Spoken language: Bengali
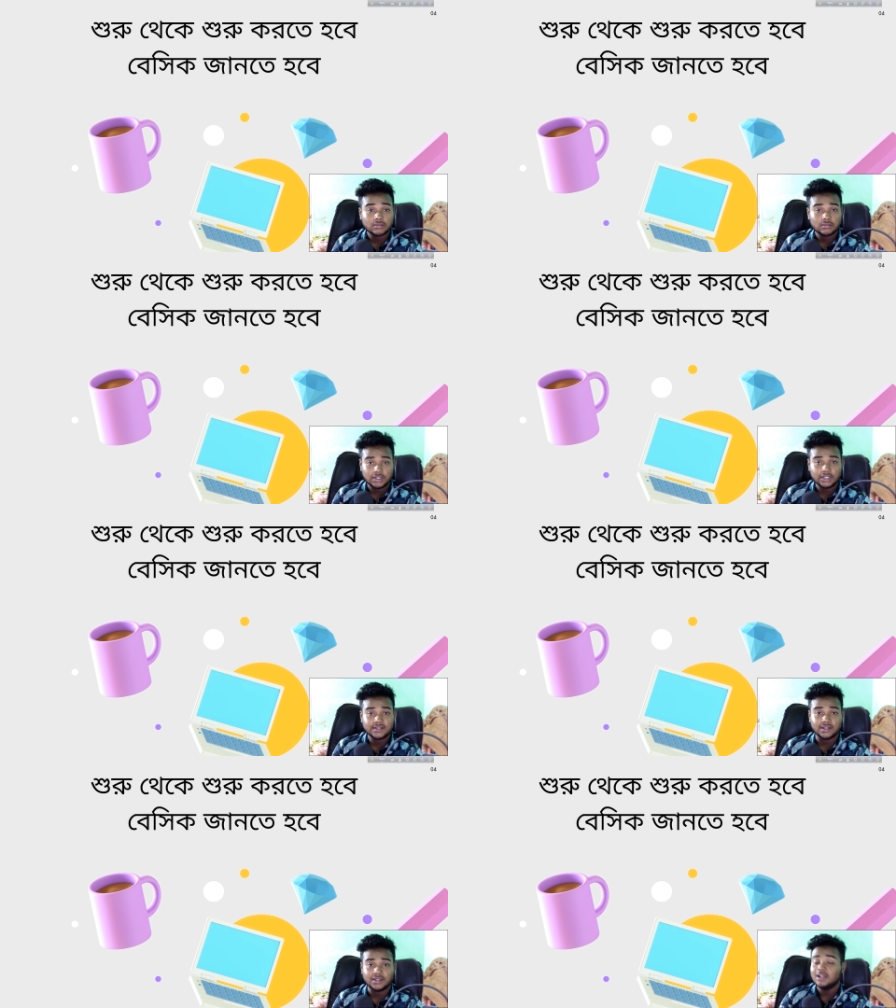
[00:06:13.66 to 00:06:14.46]
ঠিক
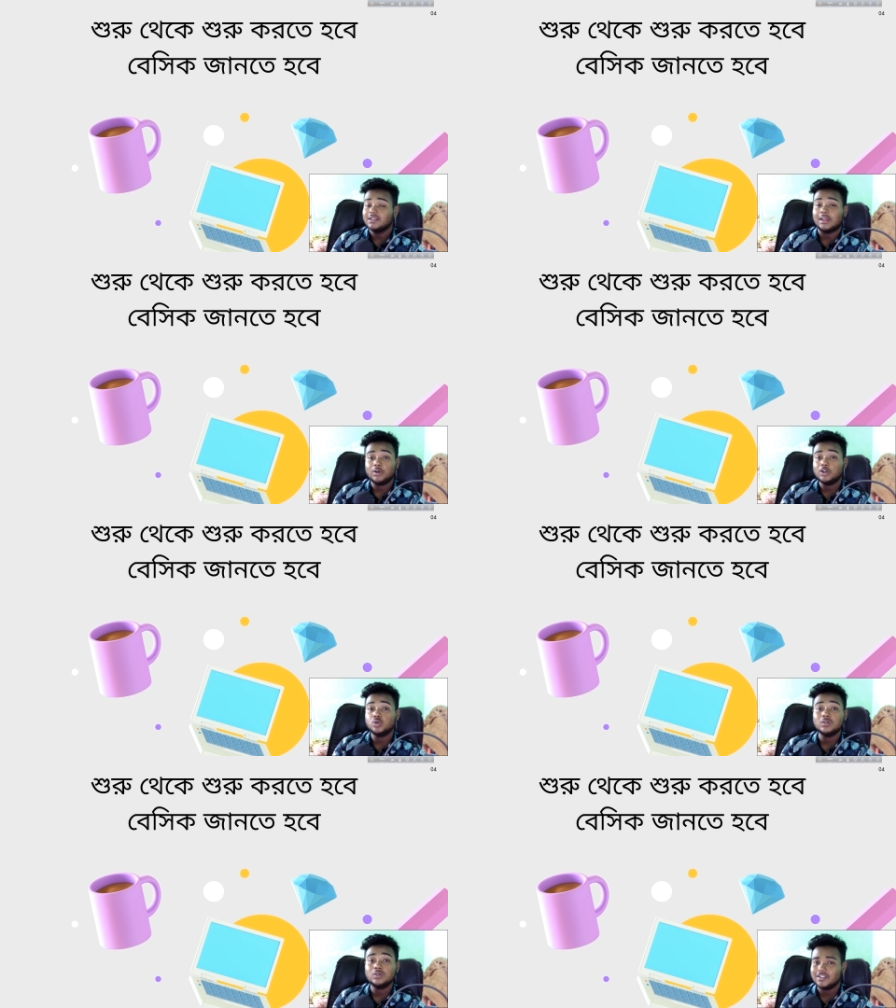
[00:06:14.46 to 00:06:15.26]
আছে তাই বলে
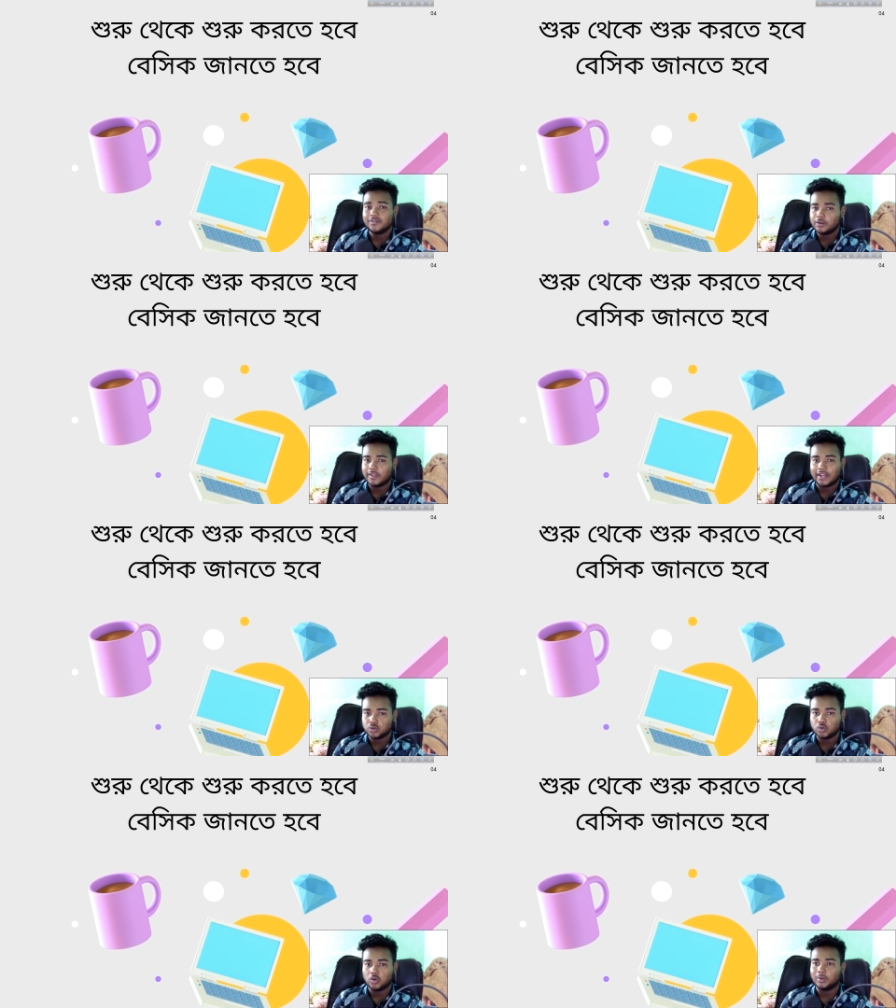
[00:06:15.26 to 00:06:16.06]
টুলসের ভিডিও দেখা
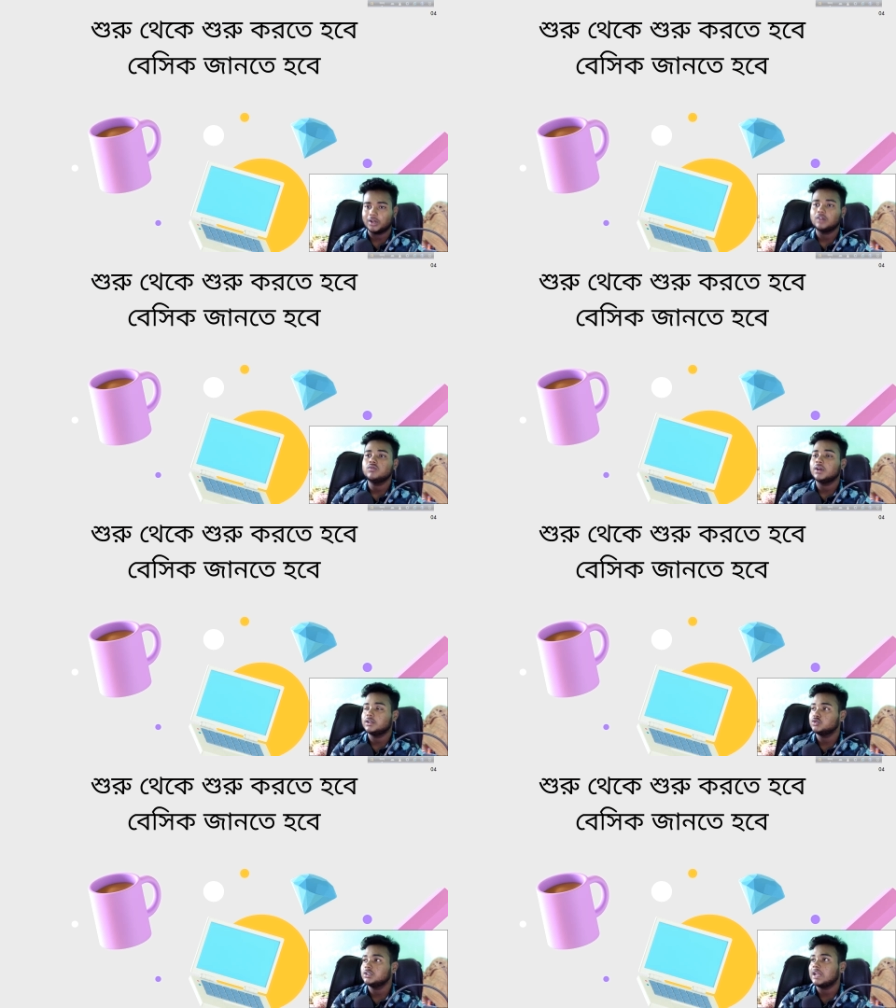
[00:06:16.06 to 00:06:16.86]
শুরু করবেন না
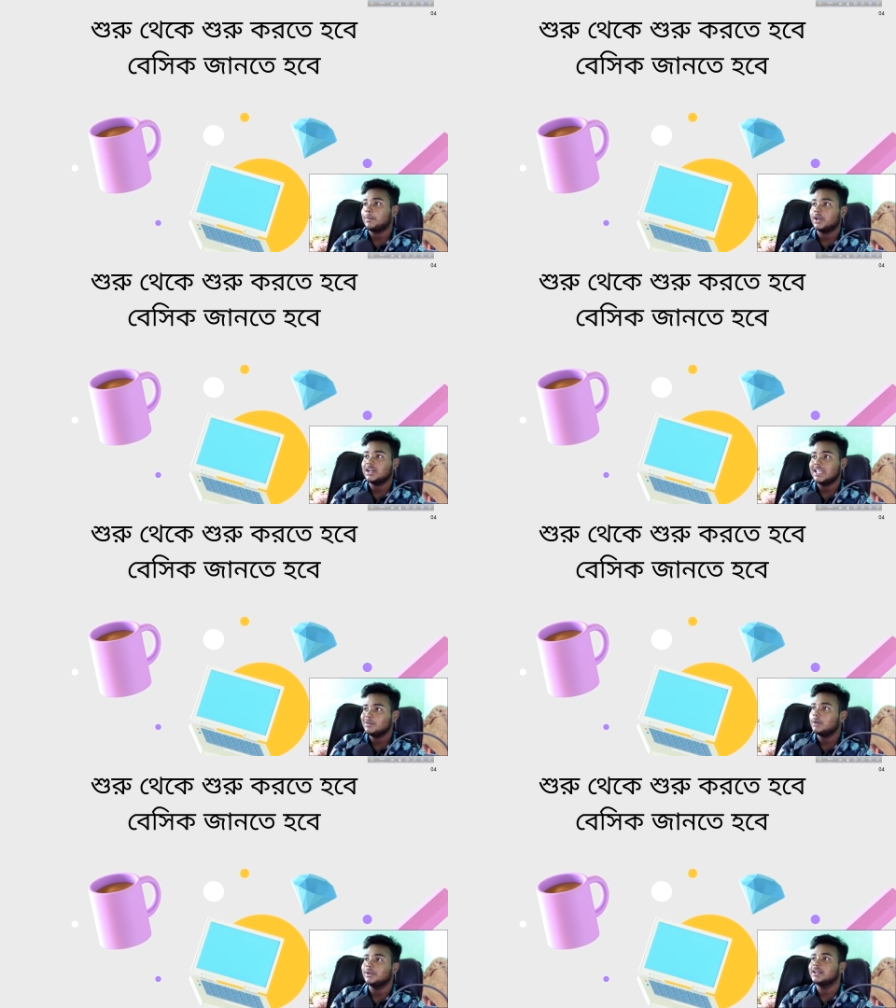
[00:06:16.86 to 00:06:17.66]
যদি না পারেন
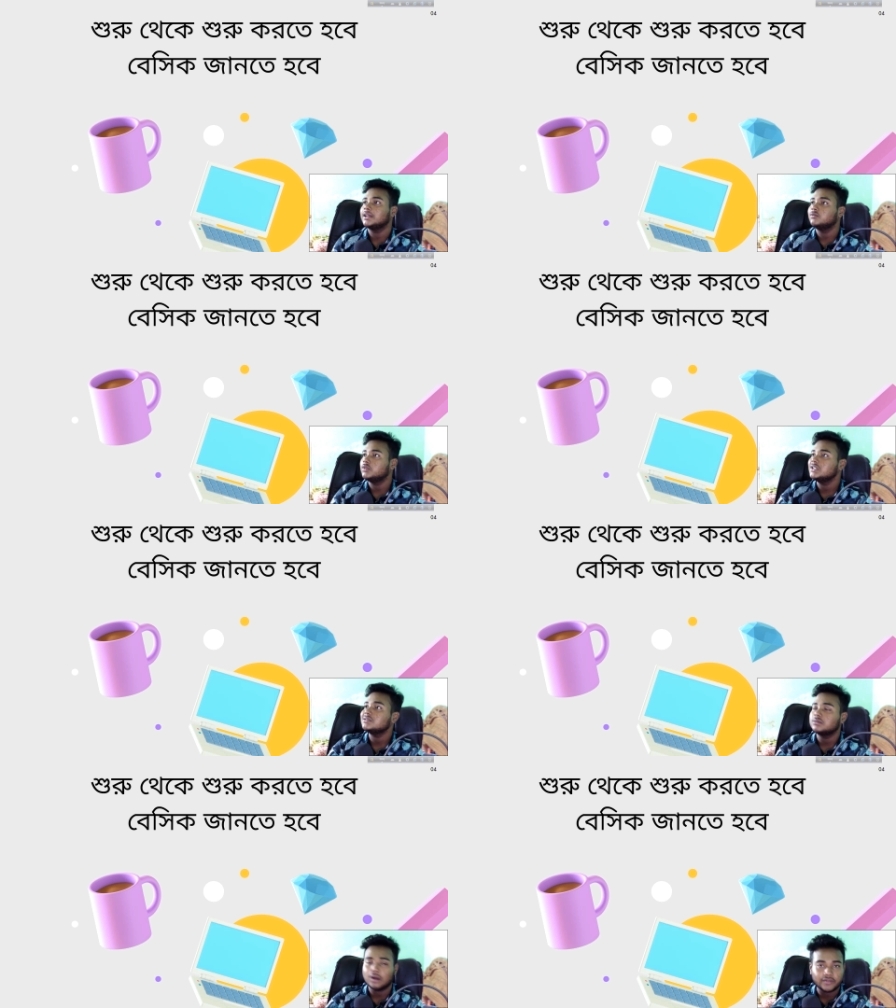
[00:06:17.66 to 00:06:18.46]
এইভাবে লেখেন হোয়াট ইজ
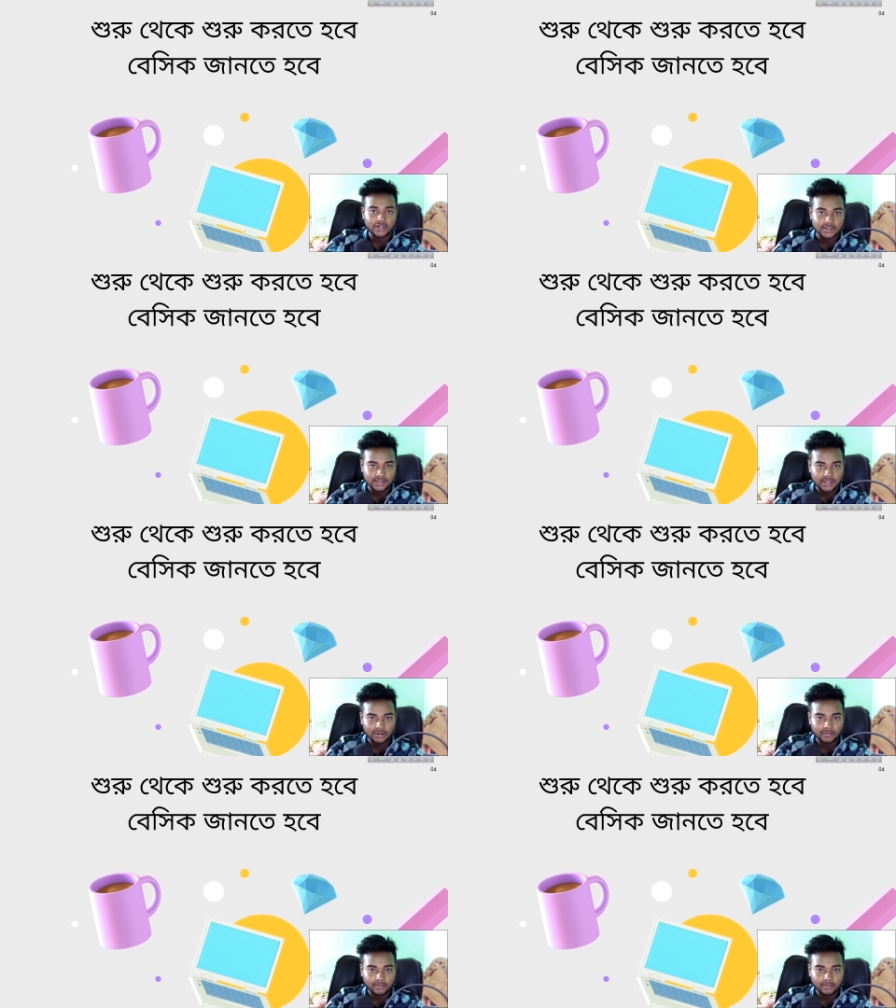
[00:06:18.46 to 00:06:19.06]
গ্রাফিক ডিজাইন